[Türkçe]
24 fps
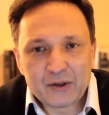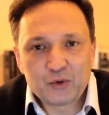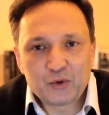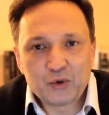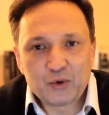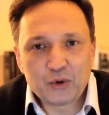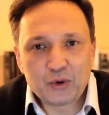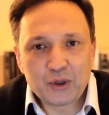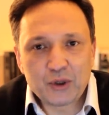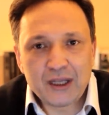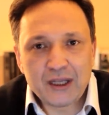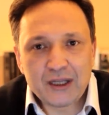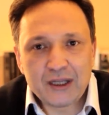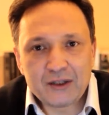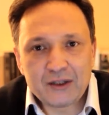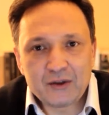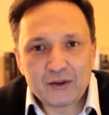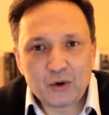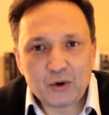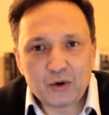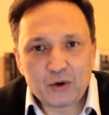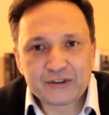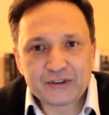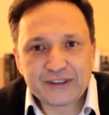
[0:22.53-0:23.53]

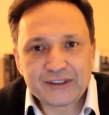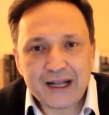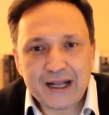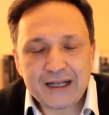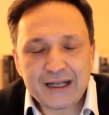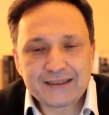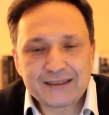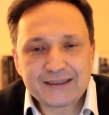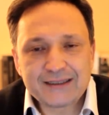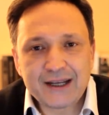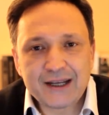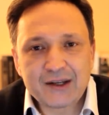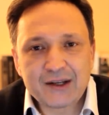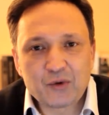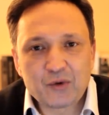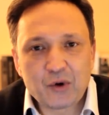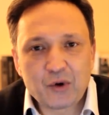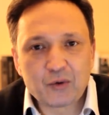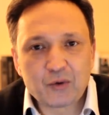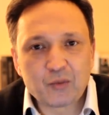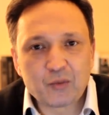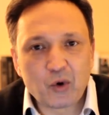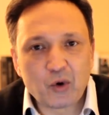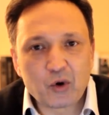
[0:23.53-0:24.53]
Türkiye'nin özel
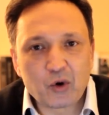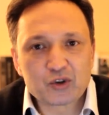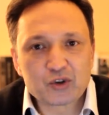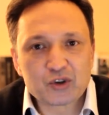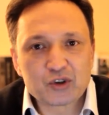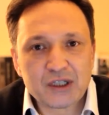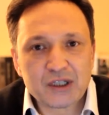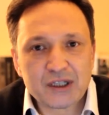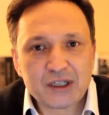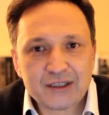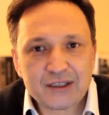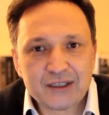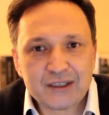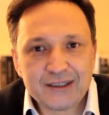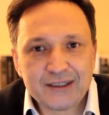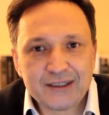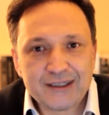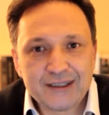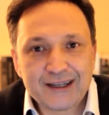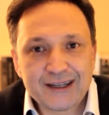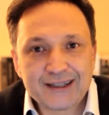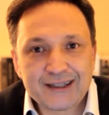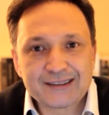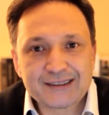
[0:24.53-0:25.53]
sektör borçlarının
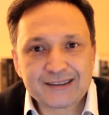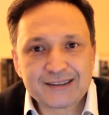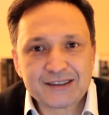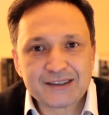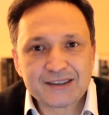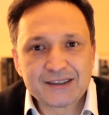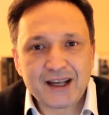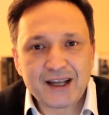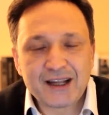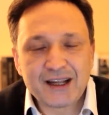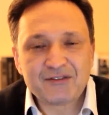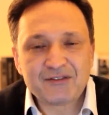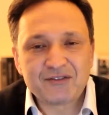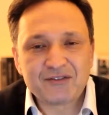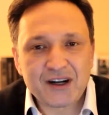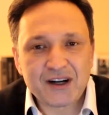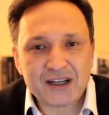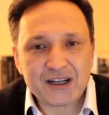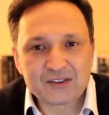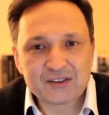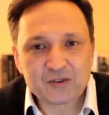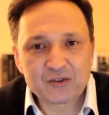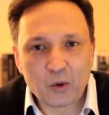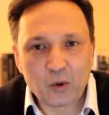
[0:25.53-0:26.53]
yarısından
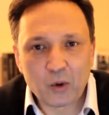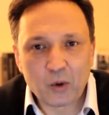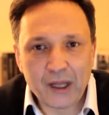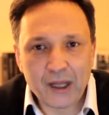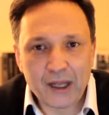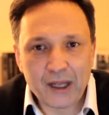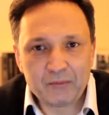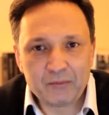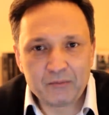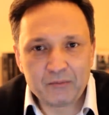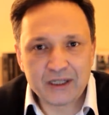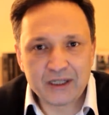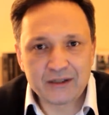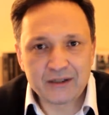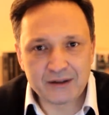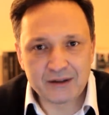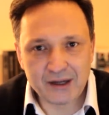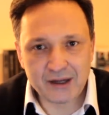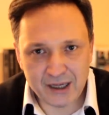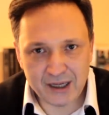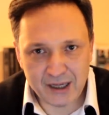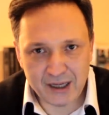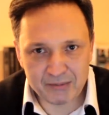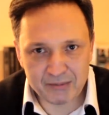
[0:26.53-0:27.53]
fazla olan bir
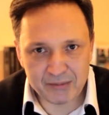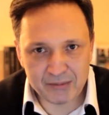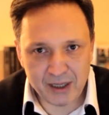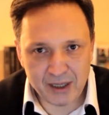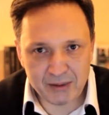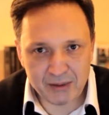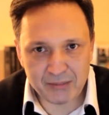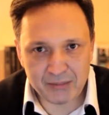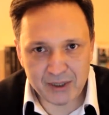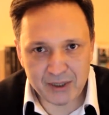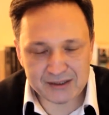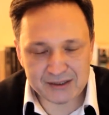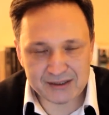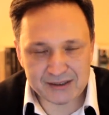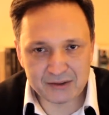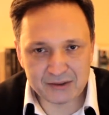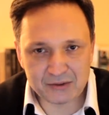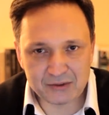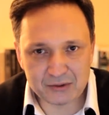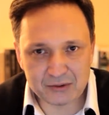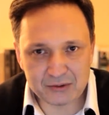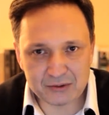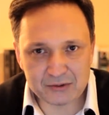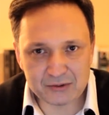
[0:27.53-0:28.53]
rakamdan
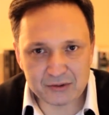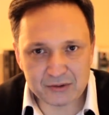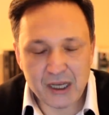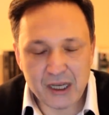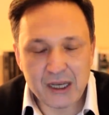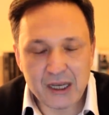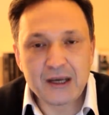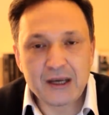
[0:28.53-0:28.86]
bahsediyoruz.